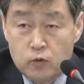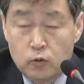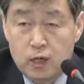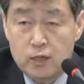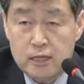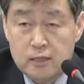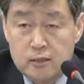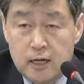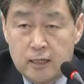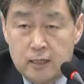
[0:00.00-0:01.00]
손해
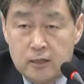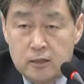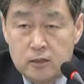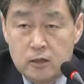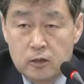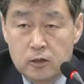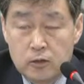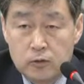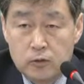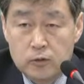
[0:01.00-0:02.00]
산정을 한다는 것은
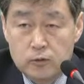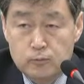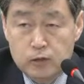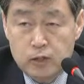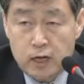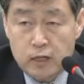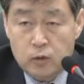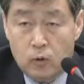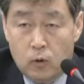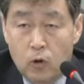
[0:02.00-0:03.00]
결코 쉬운 문제가
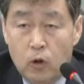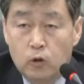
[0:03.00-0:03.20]
아니고